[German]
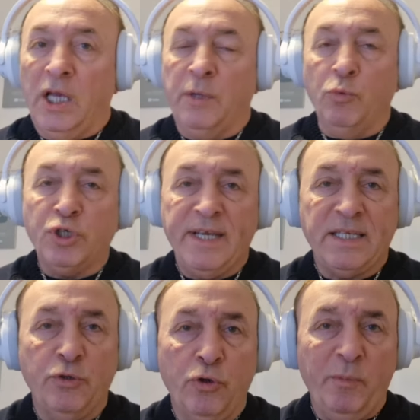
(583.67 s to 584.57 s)
Ich müsste
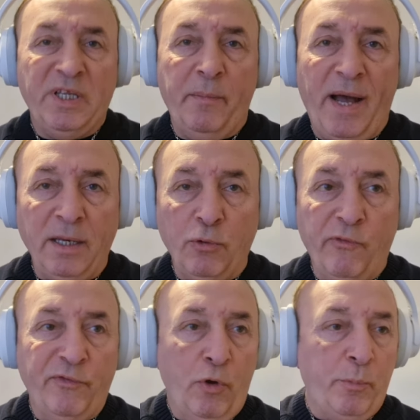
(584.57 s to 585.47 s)
jetzt nur noch mit dem
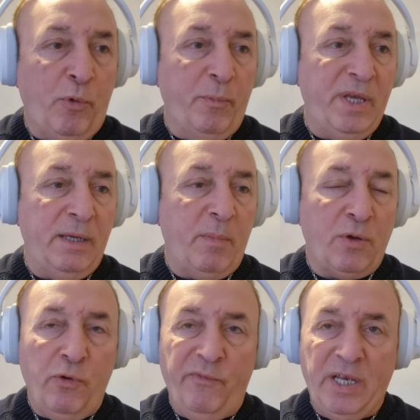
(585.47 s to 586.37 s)
Anruf noch probieren.
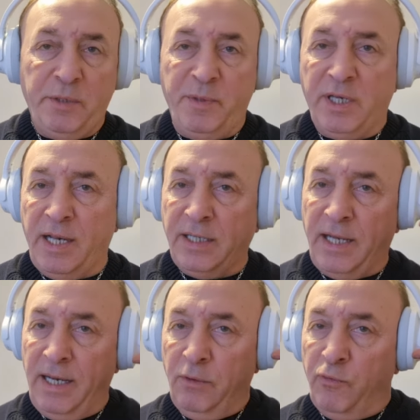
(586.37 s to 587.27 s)
Mal gucken, wenn ich mich
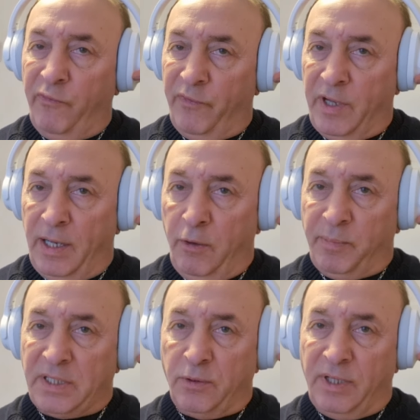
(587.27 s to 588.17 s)
gleich anrufen kann,
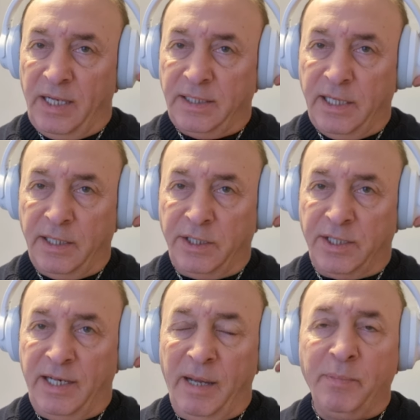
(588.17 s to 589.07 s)
ob das auch
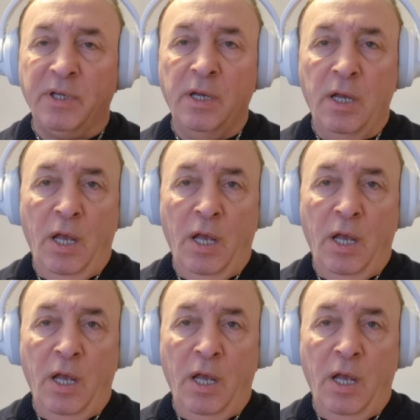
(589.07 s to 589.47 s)
tatsächlich klappt.